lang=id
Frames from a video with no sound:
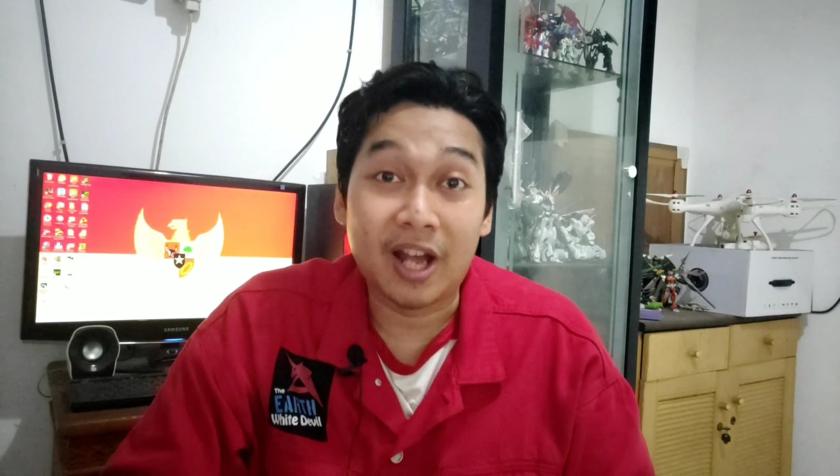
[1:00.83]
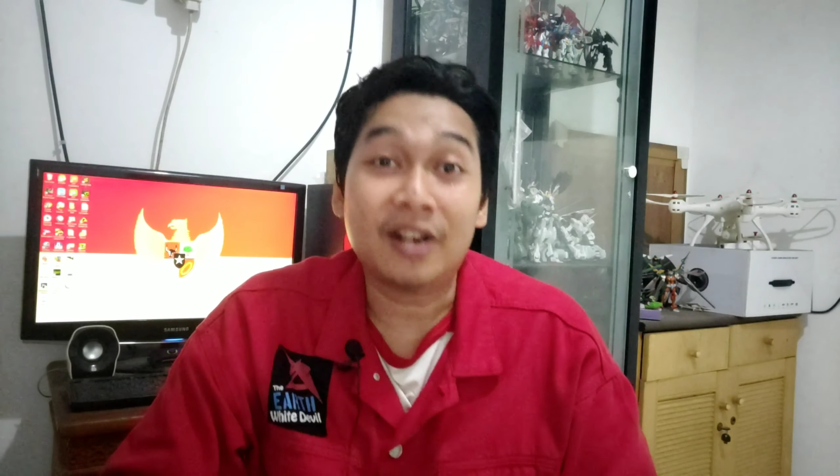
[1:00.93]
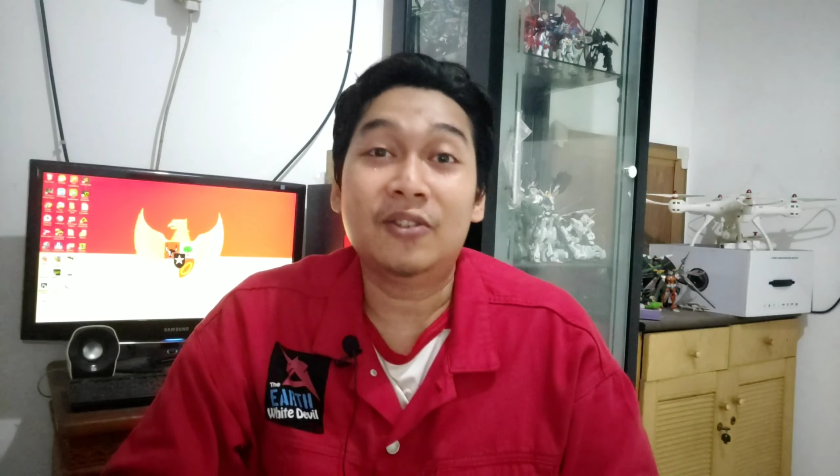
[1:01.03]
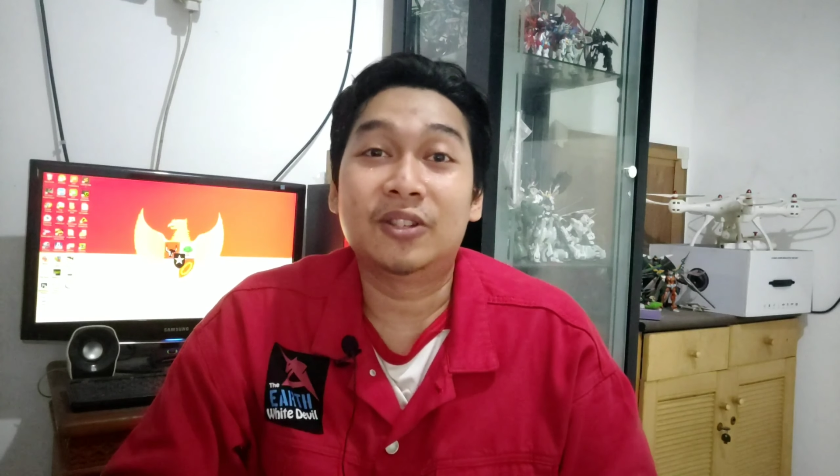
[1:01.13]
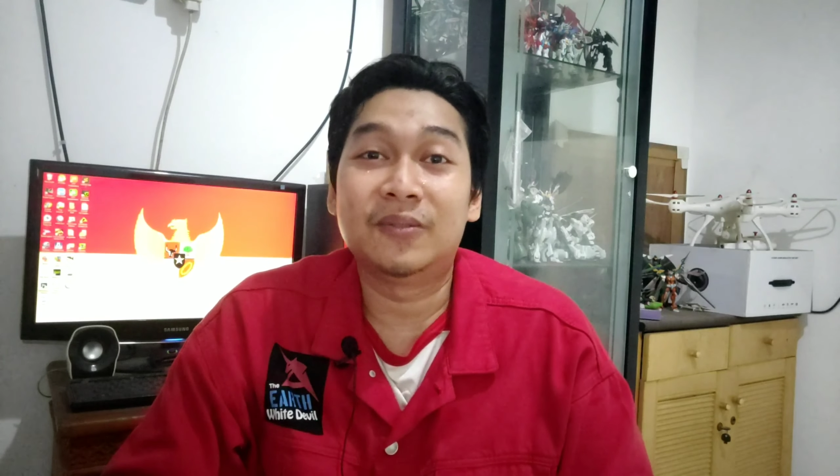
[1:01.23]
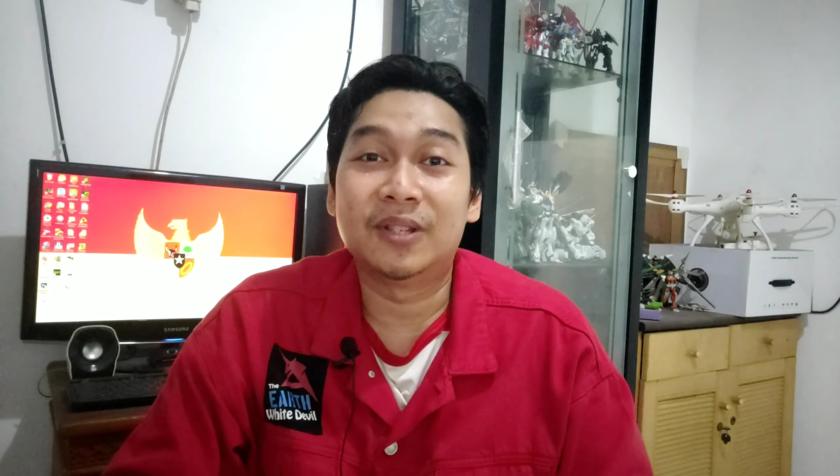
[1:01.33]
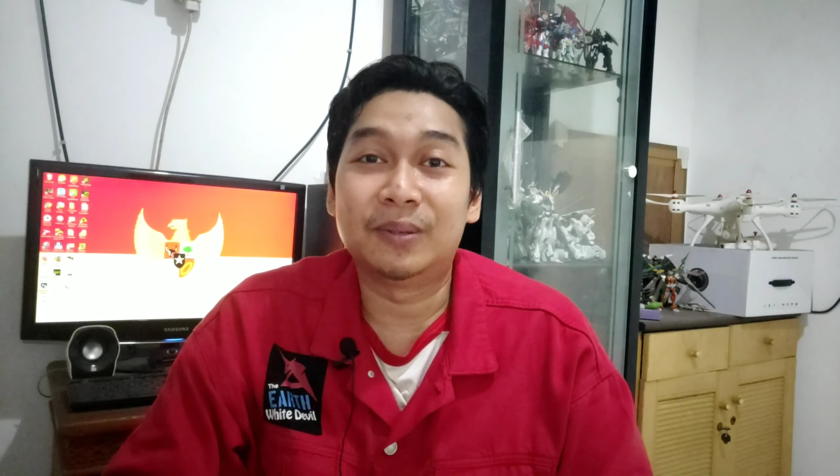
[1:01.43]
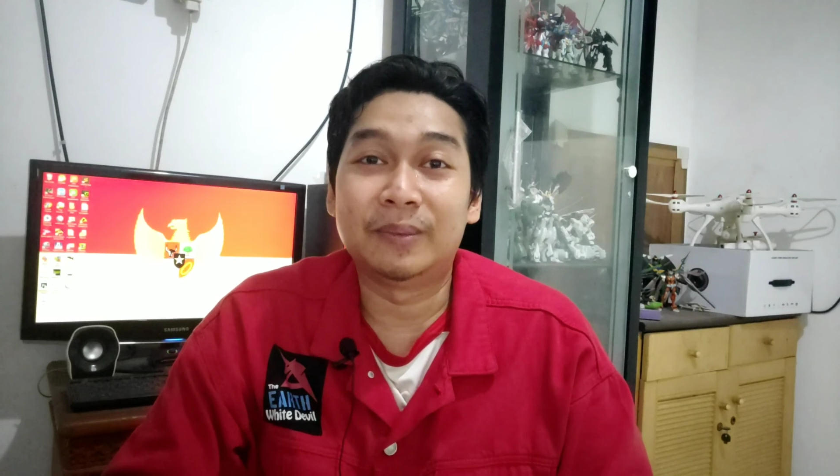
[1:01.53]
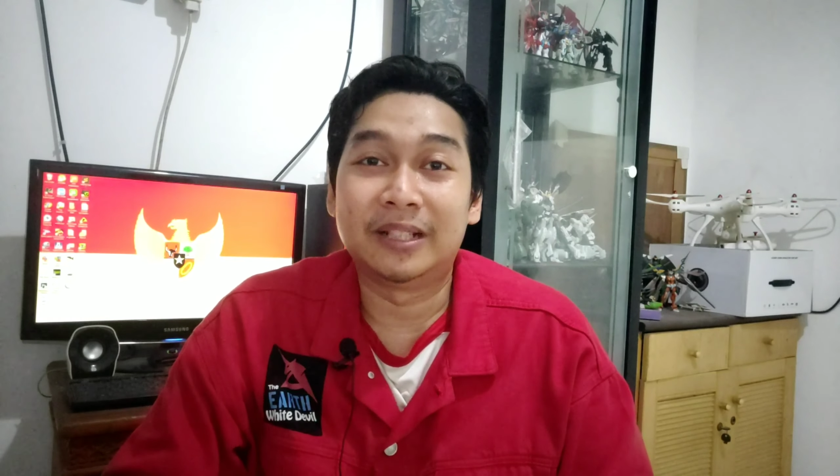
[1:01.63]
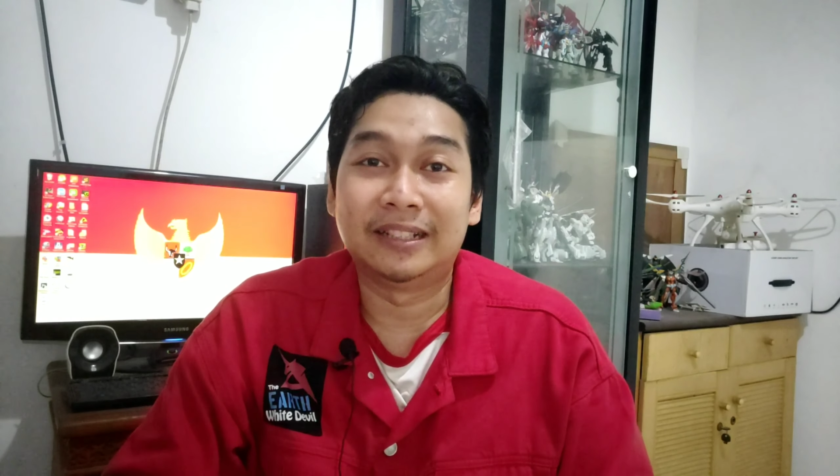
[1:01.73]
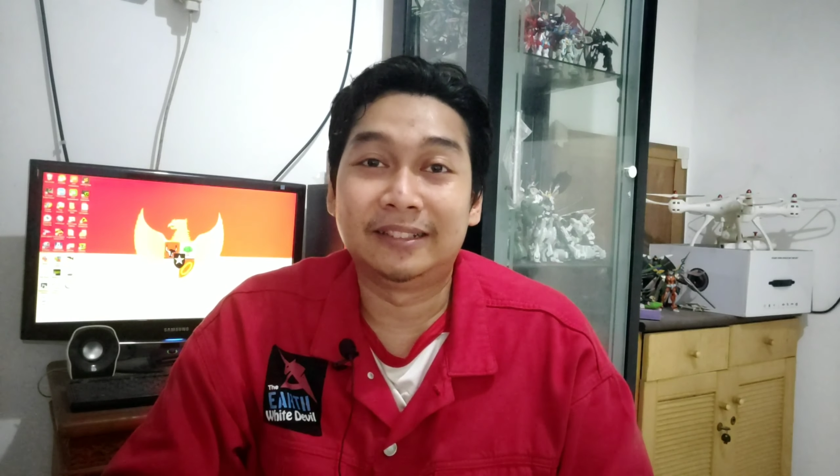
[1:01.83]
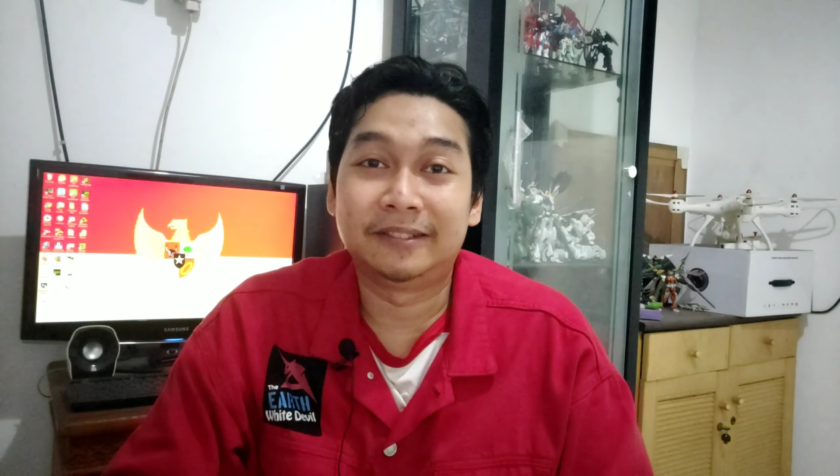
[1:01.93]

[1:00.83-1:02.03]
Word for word: Karno teman-teman